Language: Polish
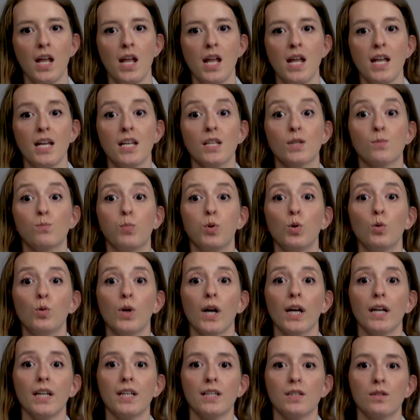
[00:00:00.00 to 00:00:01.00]

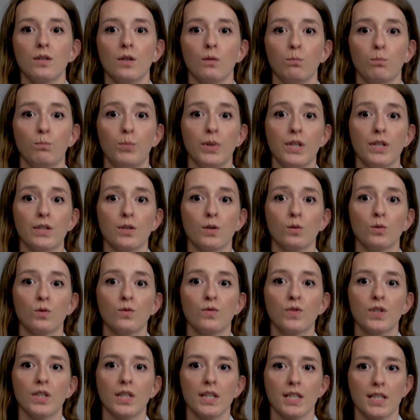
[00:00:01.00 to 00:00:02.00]
Spółka
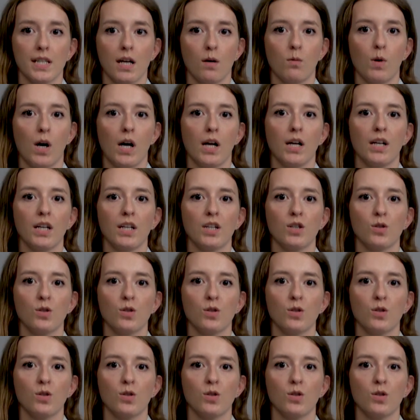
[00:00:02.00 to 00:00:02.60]
Bisnode wskazała,